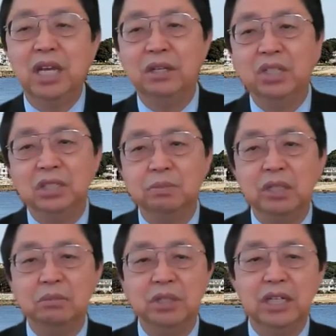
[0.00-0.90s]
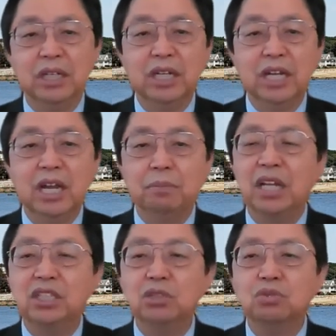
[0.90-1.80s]
하는 것 쉽습니다.
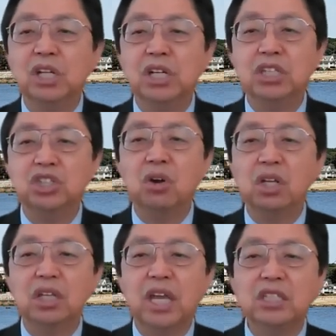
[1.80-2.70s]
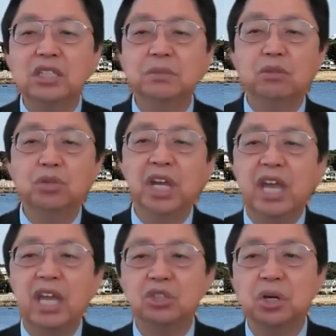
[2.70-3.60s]
마치 우리를 적개심에
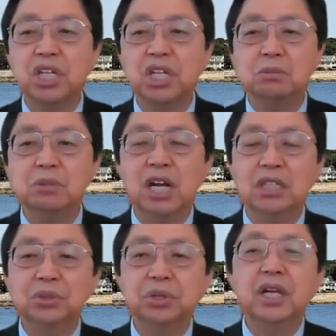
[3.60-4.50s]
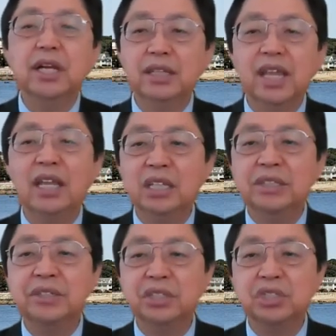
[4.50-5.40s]
우리에게 적개심을 가지고
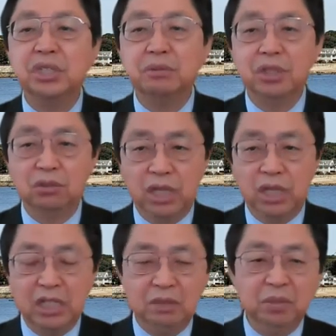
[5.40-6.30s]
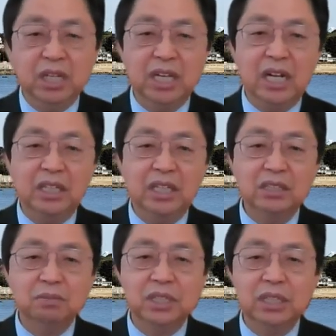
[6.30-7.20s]
대드는 것처럼 우리를 힘들게 할 때
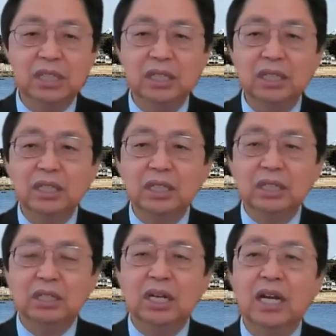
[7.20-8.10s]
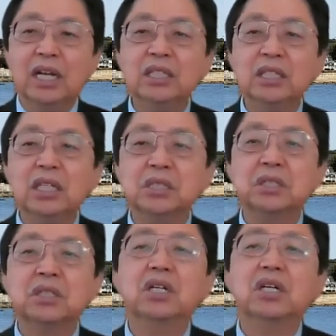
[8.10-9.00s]
있습니다. 그러나
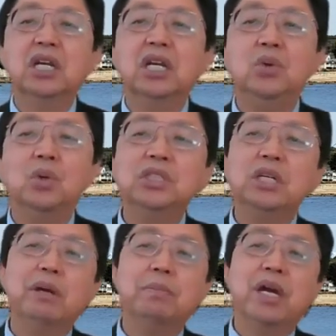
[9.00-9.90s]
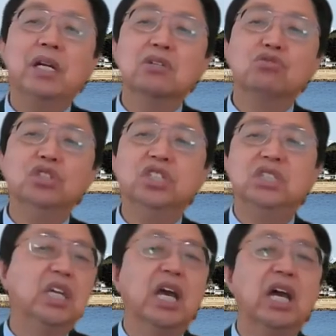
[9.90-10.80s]
하나님께서 요셉의 팔을
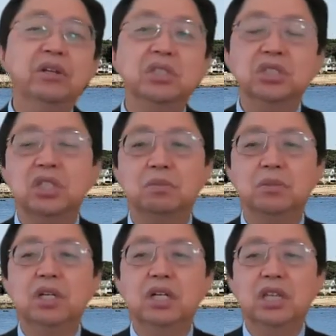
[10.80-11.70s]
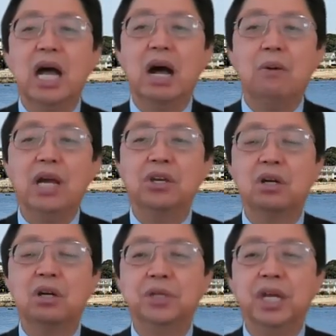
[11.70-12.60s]
굳세게 한 것처럼 나와
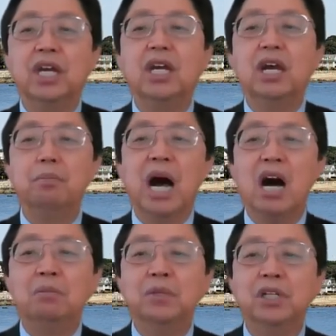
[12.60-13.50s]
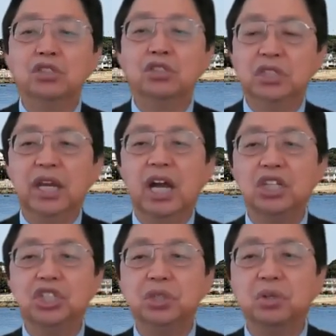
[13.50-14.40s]
여러분의 마음을 굳세게
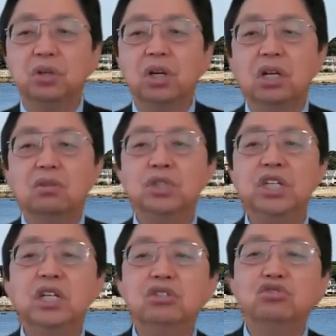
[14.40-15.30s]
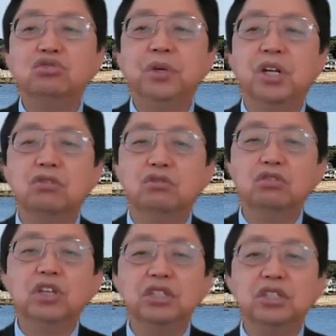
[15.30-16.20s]
하시고 우리를 주변을
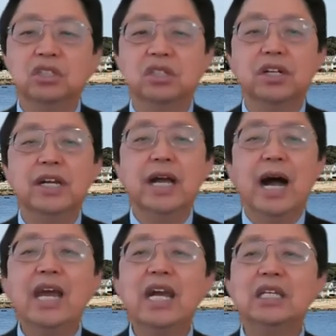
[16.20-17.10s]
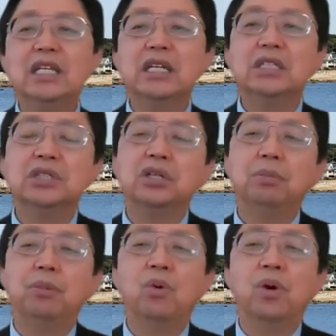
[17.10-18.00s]
깨지게서
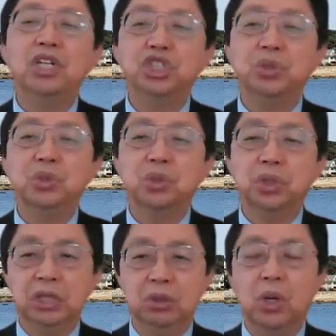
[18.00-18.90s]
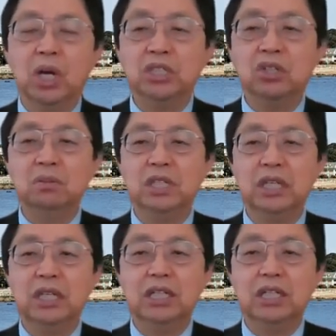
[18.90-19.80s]
하나님께서 보호하시고 인도하실
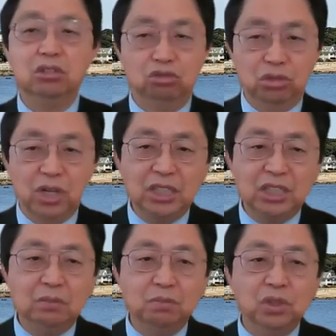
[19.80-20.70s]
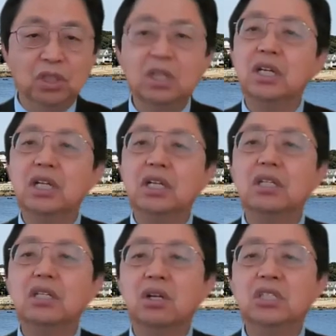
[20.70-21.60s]
겁니다. 주의하시는 분들
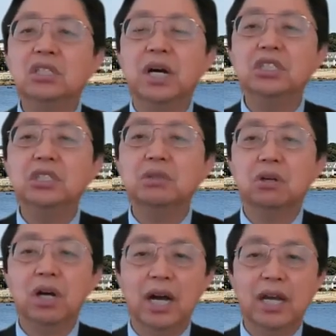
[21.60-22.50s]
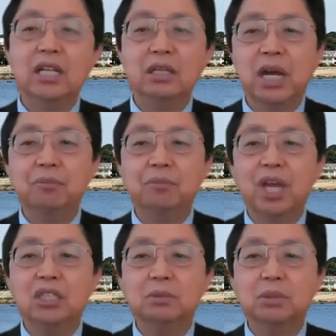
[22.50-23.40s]
떨지 마시고 하나님이 함께
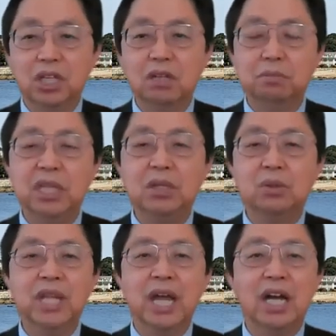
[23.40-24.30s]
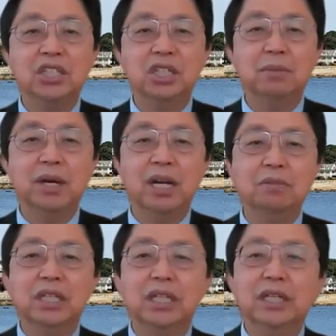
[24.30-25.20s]
하시면 믿고 나가시기
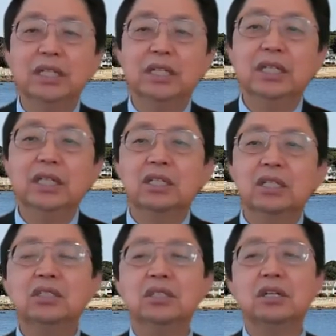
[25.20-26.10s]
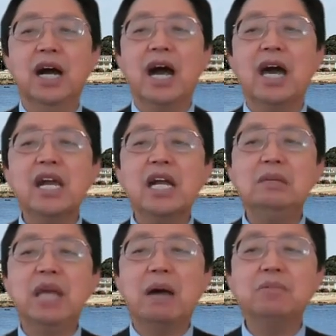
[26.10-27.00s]
바랍니다. 그래서
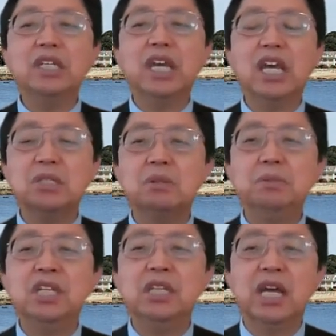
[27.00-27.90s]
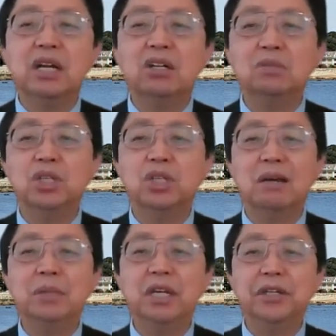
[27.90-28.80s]
하나님이 함께 계심을 믿는다는 것은
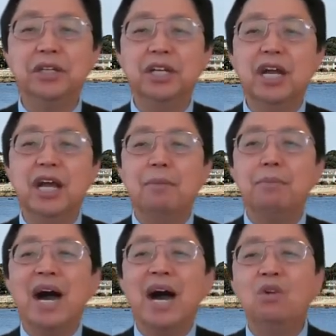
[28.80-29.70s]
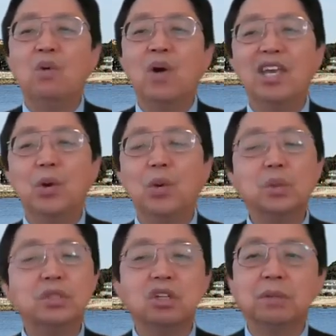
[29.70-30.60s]
뭐냐면 말과
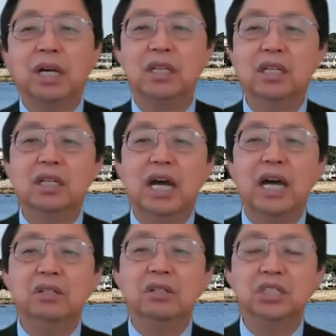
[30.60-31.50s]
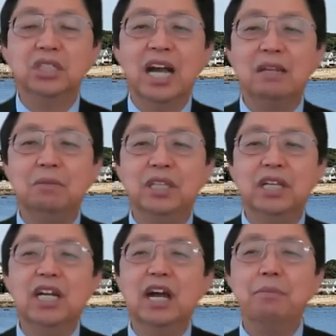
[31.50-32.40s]
혀로서만 하는 것이
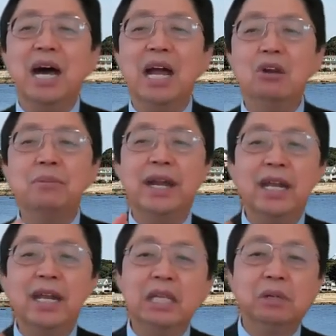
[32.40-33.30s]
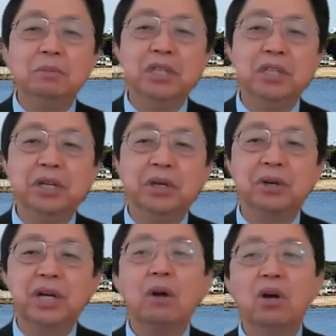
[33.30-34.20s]
아닙니다. 말로만 하나님을
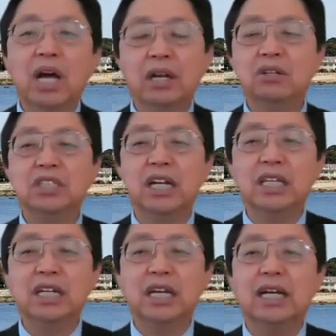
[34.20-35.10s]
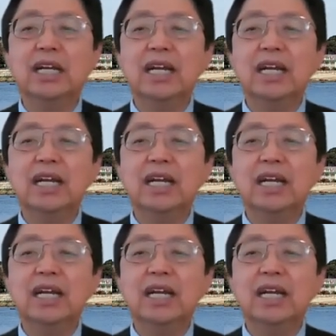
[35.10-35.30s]
믿어요 라고 하는 것이 아니라